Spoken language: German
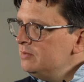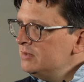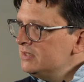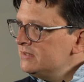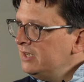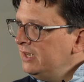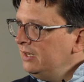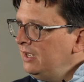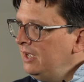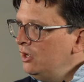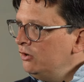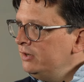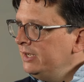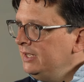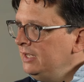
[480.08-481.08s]
endlich mal zeigen,
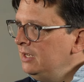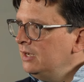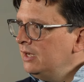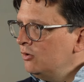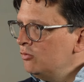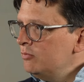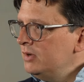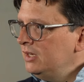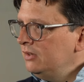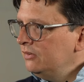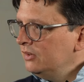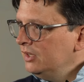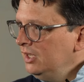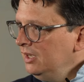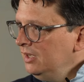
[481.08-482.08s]
hey, euer
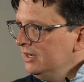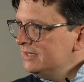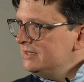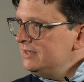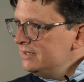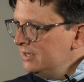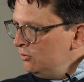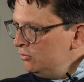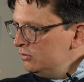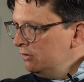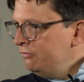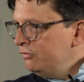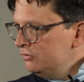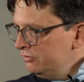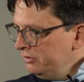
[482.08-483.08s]
Gegenargument, das ist ja
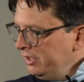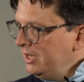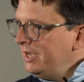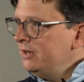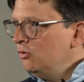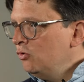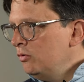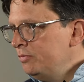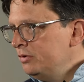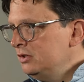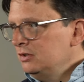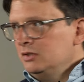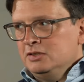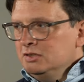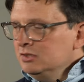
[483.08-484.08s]
nur für so eine kleine
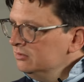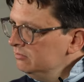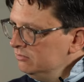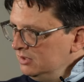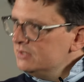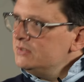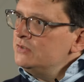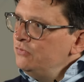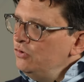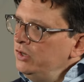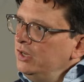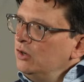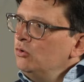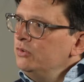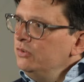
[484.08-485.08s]
Gruppe. Das ist
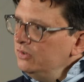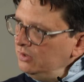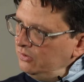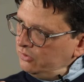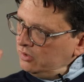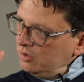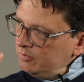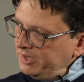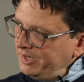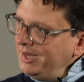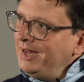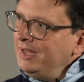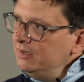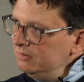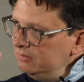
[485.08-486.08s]
völliger Unsinn, sondern man
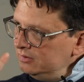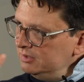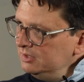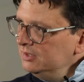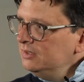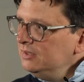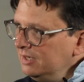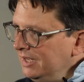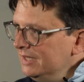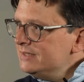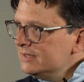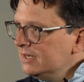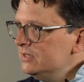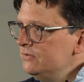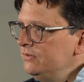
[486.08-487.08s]
kann
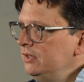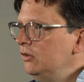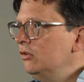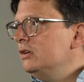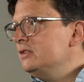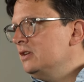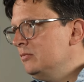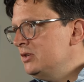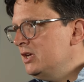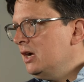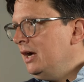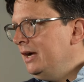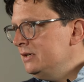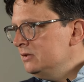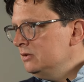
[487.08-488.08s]
ganz, ganz viele Leute damit
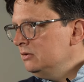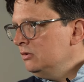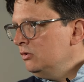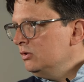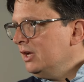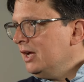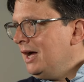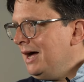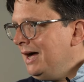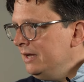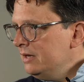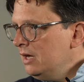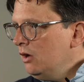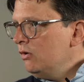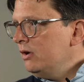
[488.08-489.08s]
erreichen. Und
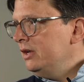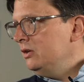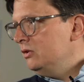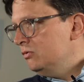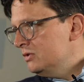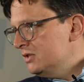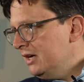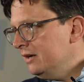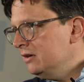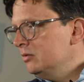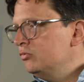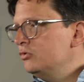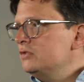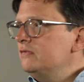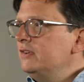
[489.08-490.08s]
gerade auch religiöse
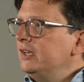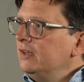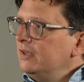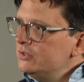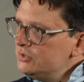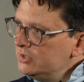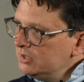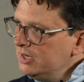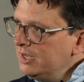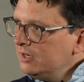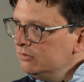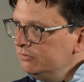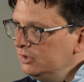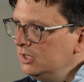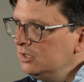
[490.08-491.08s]
Angebote werden ganz stark
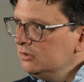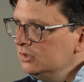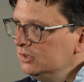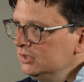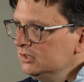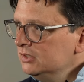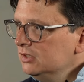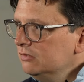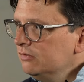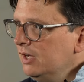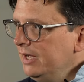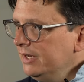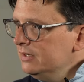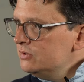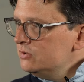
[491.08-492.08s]
nachgefragt.
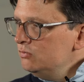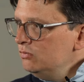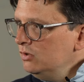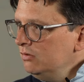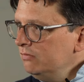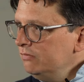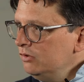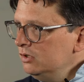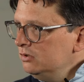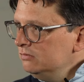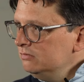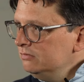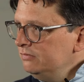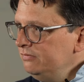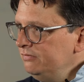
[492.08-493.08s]
Frage ist nur,
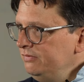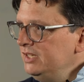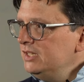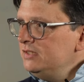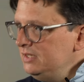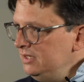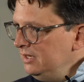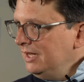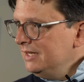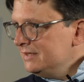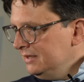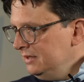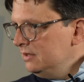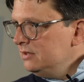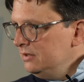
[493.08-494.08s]
wollen wir die
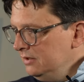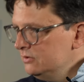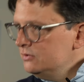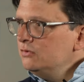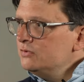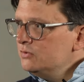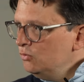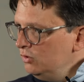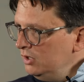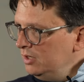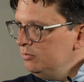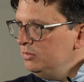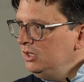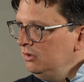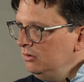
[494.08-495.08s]
als kirchliche Institutionen
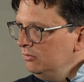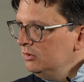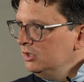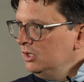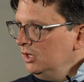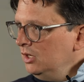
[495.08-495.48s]
anbieten?